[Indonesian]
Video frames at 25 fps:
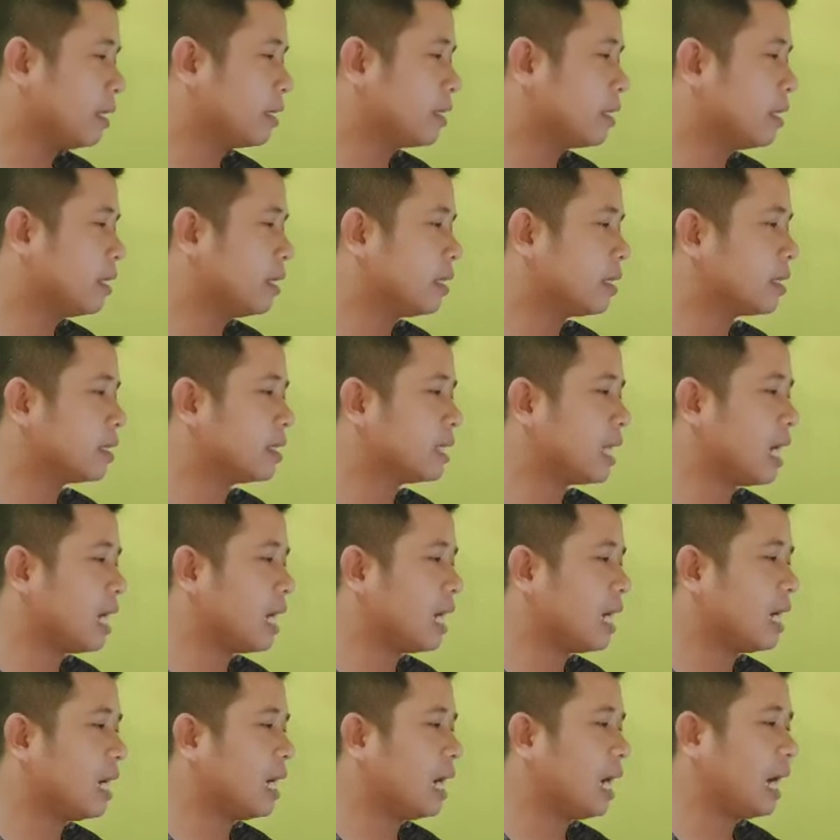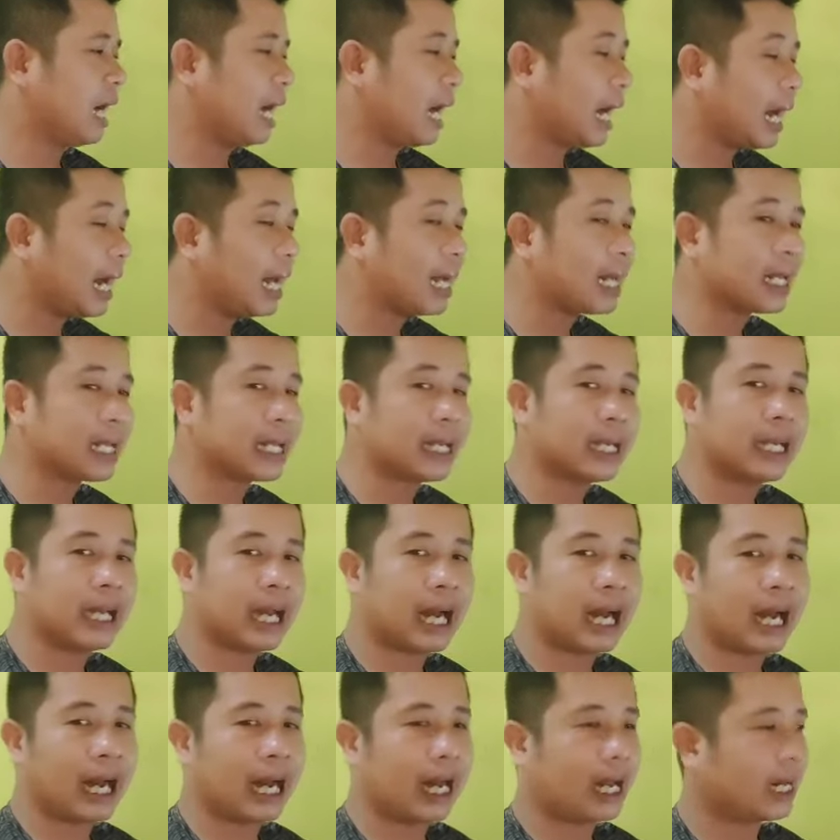tentang
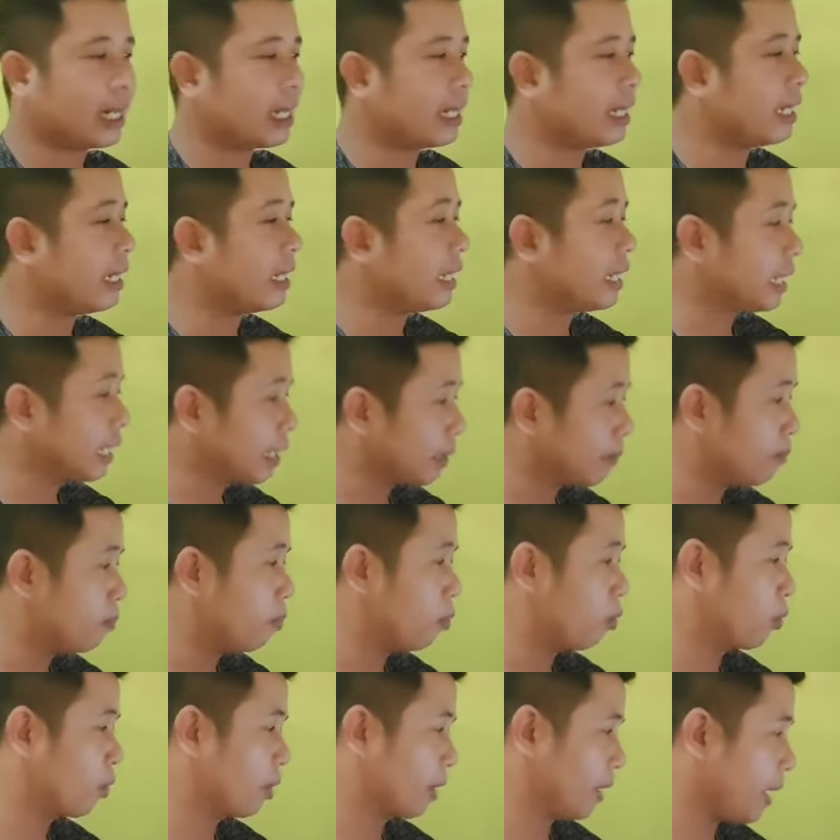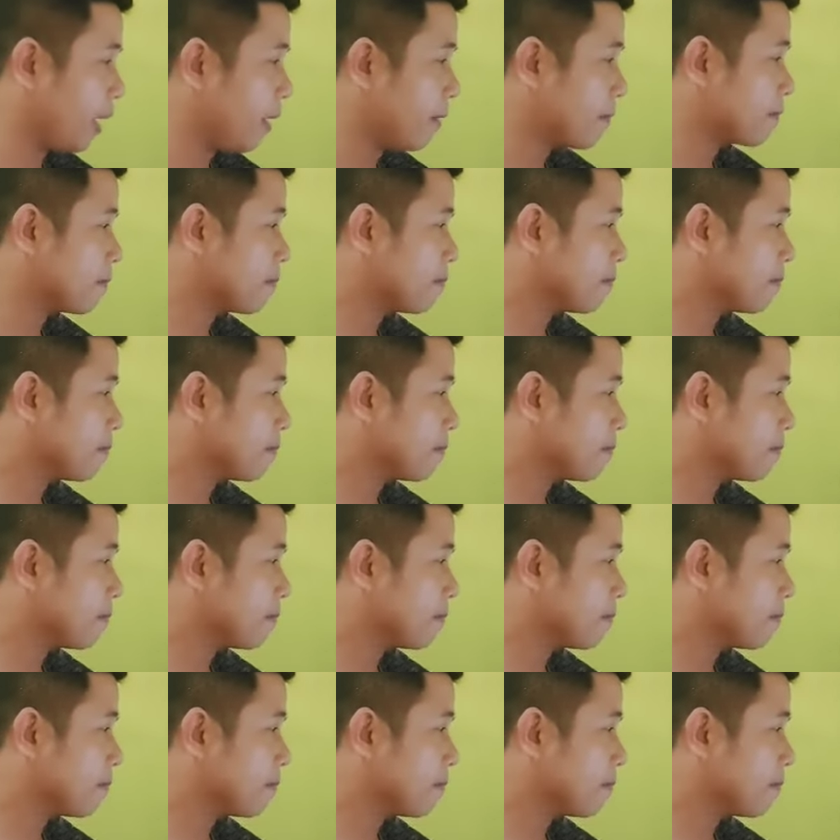hari-hari libur ya